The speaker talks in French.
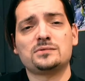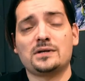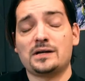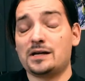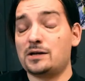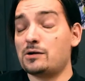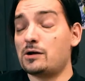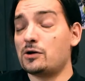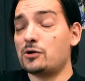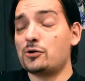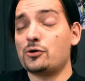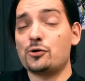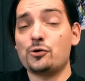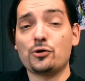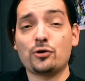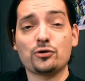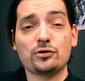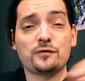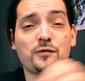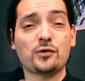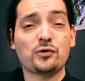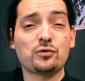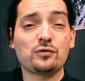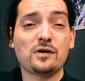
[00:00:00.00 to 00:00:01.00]
Hello, hello, heureux de
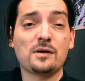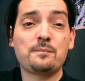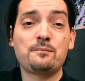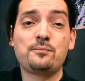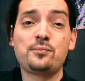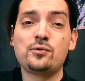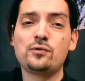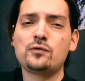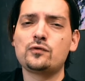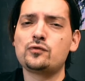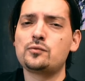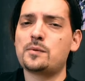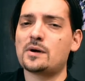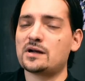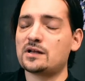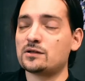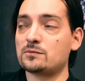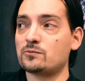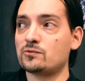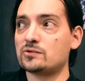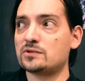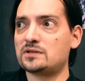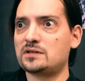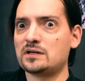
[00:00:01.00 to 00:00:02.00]
vous retrouver pour vous parler de
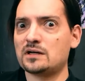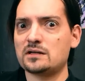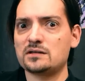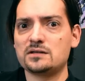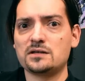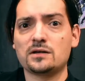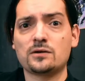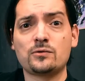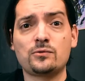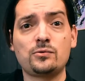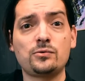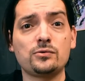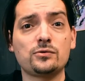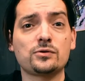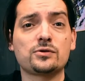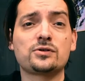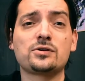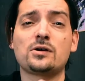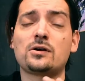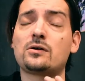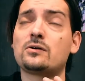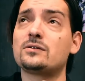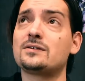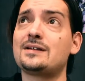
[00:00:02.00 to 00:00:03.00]
mon dernier coup de
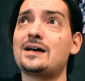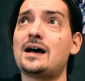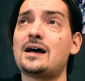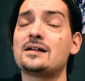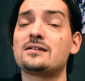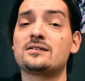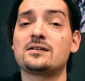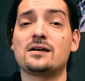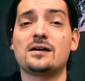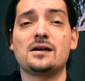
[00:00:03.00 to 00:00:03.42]
cœur en date.